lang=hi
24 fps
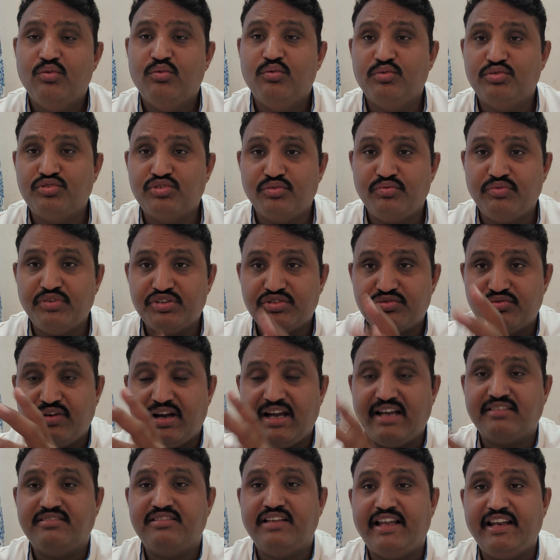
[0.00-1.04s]
उस
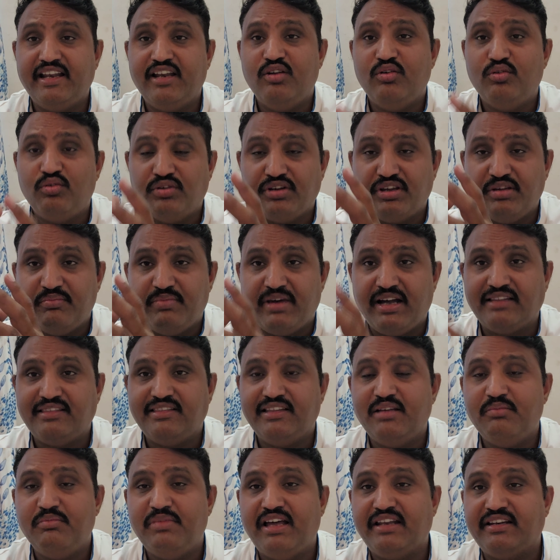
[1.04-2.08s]
विश्वासधारी लोगों की बात
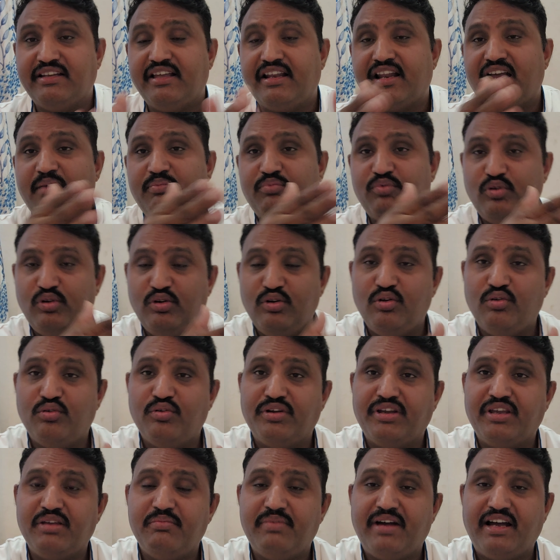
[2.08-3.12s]
नहीं मानकर आप उन लोगों
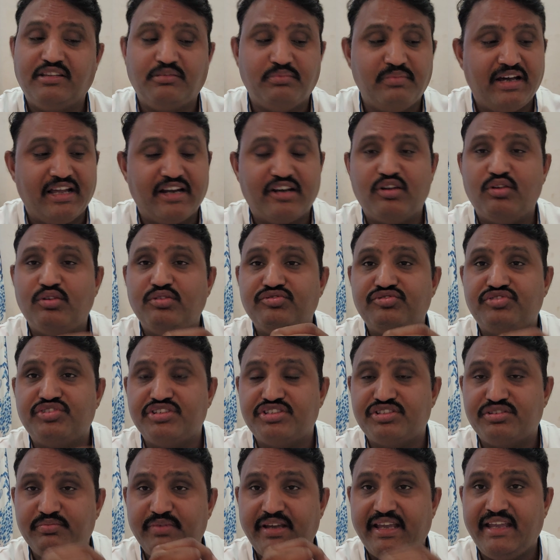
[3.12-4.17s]
की बात मान रहे हो
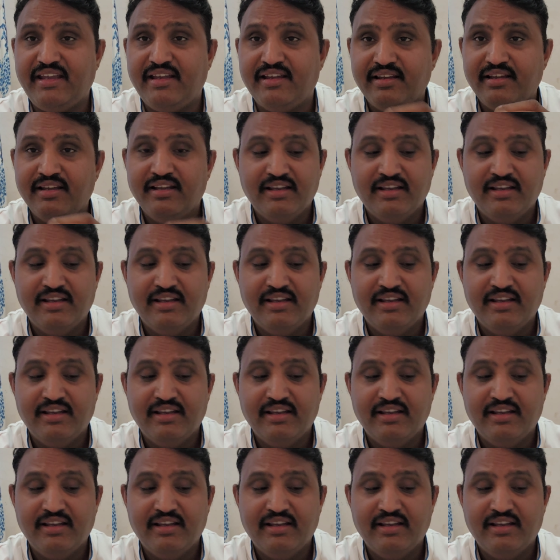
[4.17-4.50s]
जिसमें